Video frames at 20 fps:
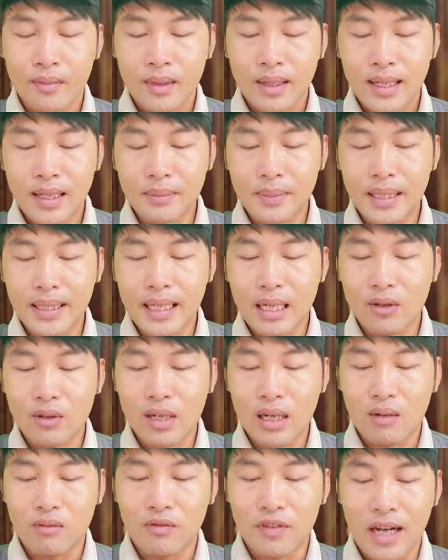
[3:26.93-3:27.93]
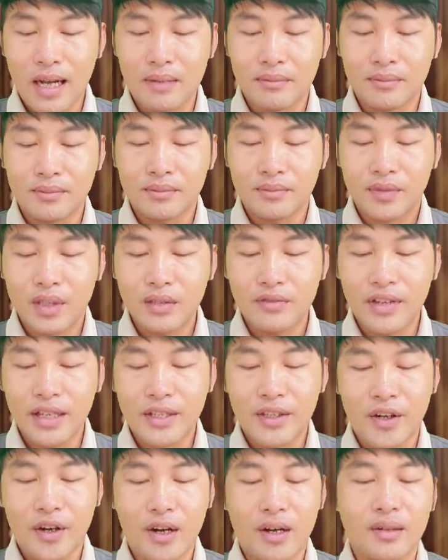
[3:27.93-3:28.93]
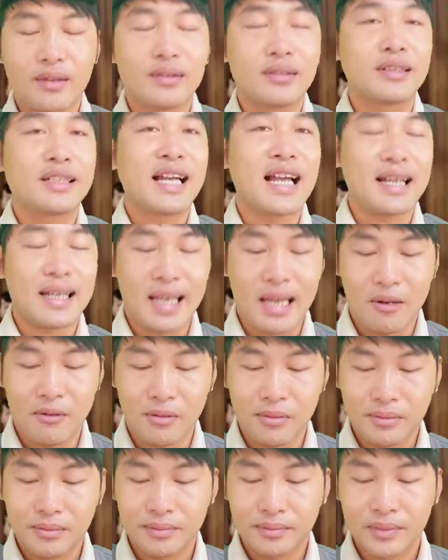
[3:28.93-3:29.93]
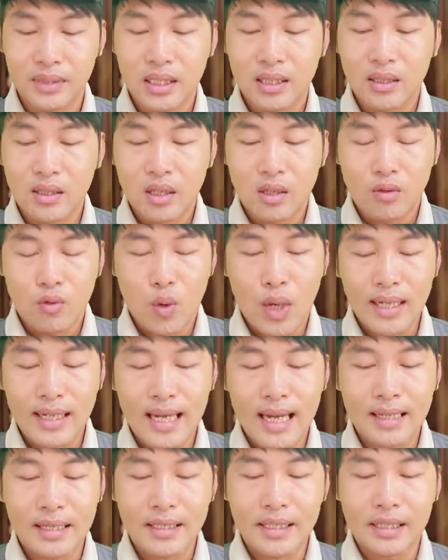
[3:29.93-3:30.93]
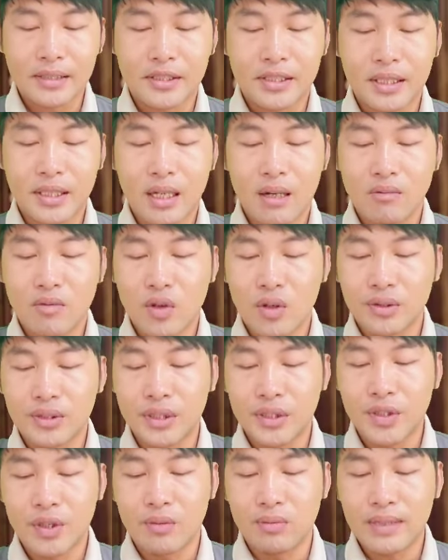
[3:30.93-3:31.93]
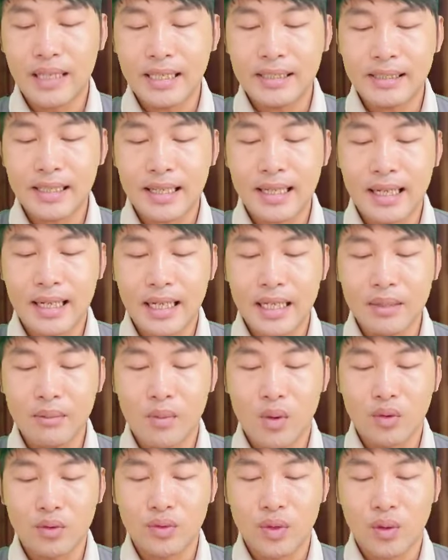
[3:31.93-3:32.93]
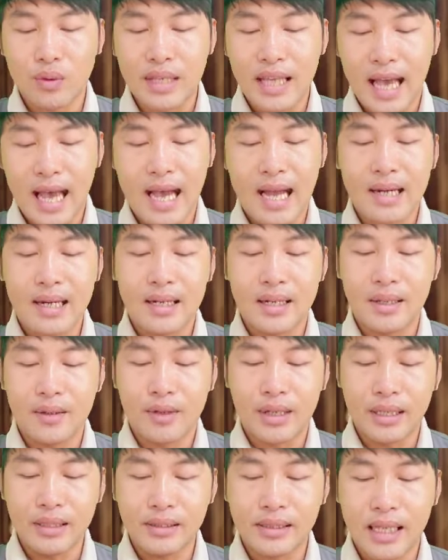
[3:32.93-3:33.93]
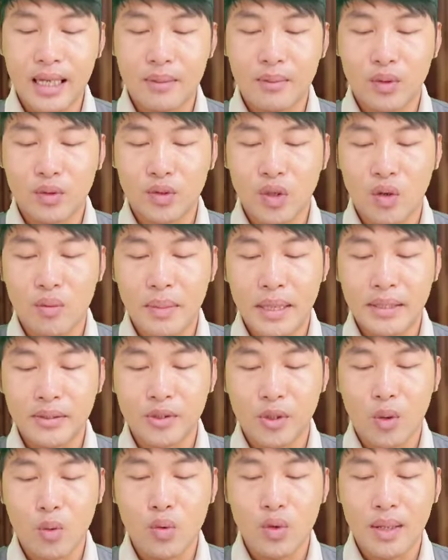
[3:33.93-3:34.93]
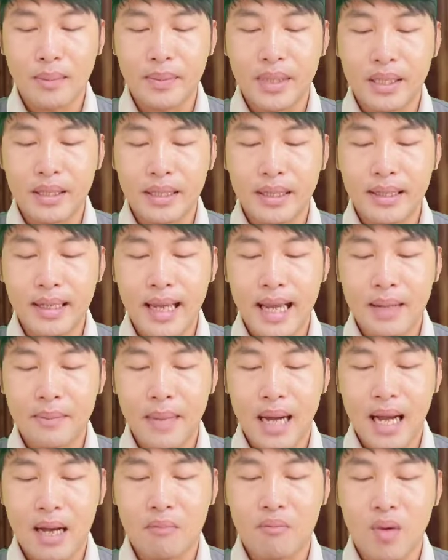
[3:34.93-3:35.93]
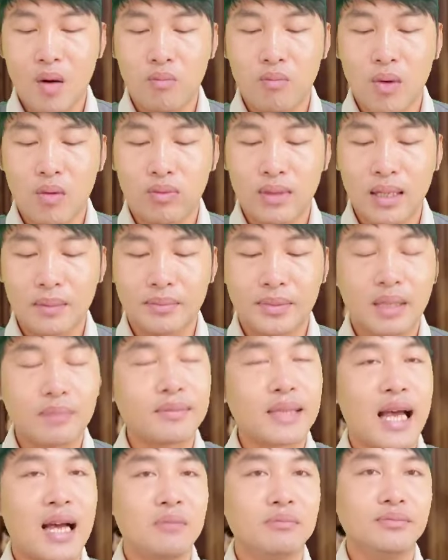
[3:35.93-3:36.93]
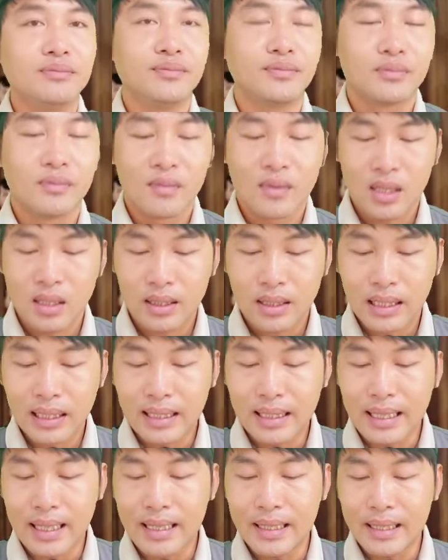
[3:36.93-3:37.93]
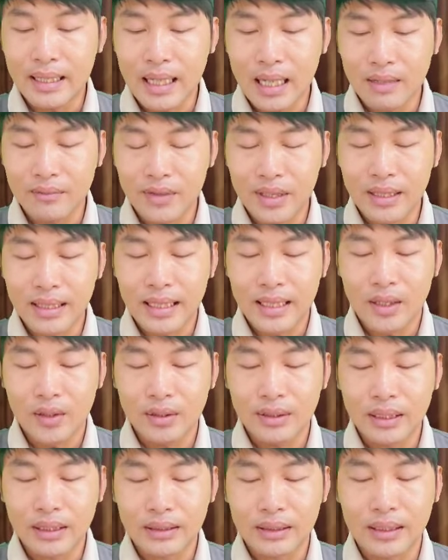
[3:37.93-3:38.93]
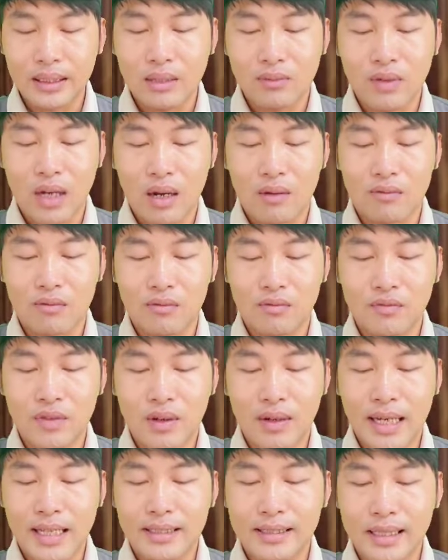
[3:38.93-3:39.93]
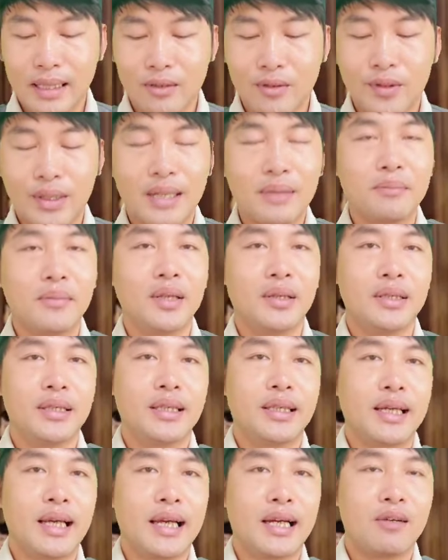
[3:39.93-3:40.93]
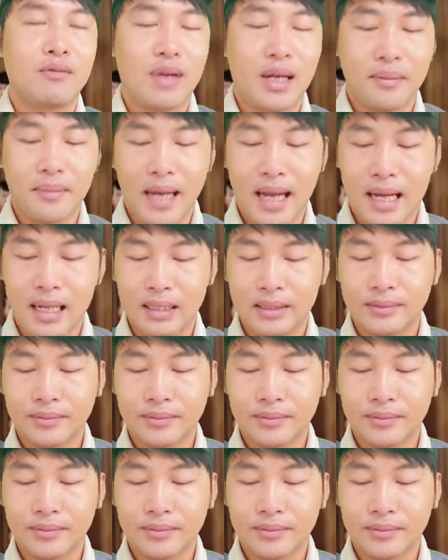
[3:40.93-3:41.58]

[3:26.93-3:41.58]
Các bị cáo đồng phạm với vai trò ngang nhau. Ngoài ra thì Trần Sơn Đông còn sử dụng giấy xe đăng ký mô tô giả để điều khiển xe mô tô biển số 59A311588 thực hiện hành vi gây rối trật tự công cộng vào ngày 6 tháng 10 2023.